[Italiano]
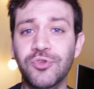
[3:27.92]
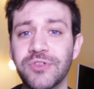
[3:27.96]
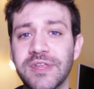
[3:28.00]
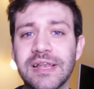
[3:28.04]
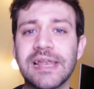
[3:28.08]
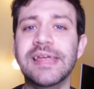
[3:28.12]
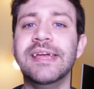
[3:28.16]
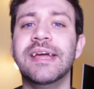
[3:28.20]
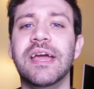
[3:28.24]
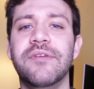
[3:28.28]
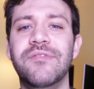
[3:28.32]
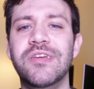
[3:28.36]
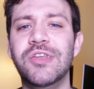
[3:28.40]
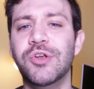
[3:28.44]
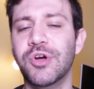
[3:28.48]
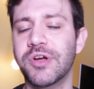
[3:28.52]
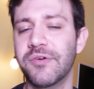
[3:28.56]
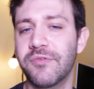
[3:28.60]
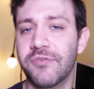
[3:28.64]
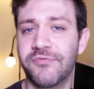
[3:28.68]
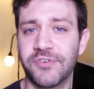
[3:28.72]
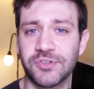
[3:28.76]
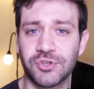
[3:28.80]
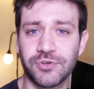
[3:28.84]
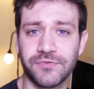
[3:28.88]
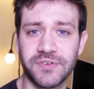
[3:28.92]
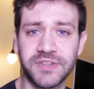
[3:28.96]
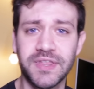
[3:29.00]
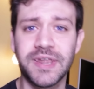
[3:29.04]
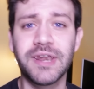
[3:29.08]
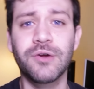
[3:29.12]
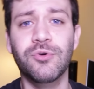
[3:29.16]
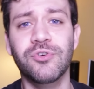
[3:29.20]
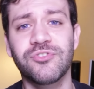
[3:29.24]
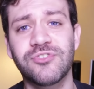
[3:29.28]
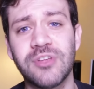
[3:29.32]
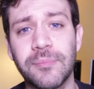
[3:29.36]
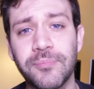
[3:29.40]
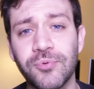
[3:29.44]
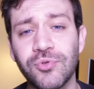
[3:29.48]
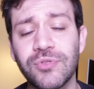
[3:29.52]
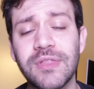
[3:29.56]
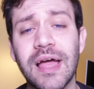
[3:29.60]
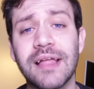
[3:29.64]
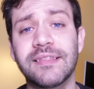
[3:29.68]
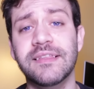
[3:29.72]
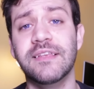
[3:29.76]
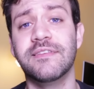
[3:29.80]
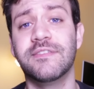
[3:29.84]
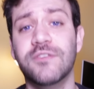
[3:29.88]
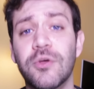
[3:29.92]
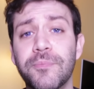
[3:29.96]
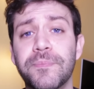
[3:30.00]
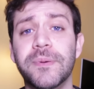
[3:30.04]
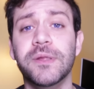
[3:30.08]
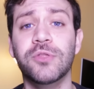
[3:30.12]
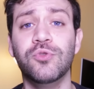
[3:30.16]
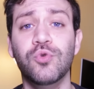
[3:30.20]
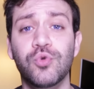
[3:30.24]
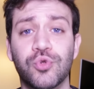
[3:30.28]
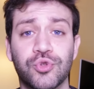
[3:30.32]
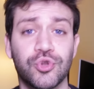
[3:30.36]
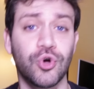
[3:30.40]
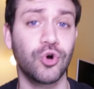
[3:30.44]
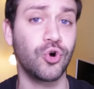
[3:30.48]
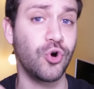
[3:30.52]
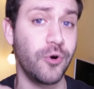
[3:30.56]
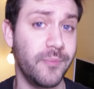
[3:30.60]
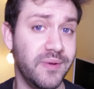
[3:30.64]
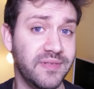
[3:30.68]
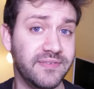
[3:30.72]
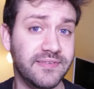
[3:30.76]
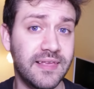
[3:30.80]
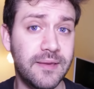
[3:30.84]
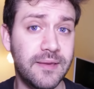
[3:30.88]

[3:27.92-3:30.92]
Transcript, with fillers: tutti i link ai video che vi ho fatto vedere in questa puntata e soprattutto, come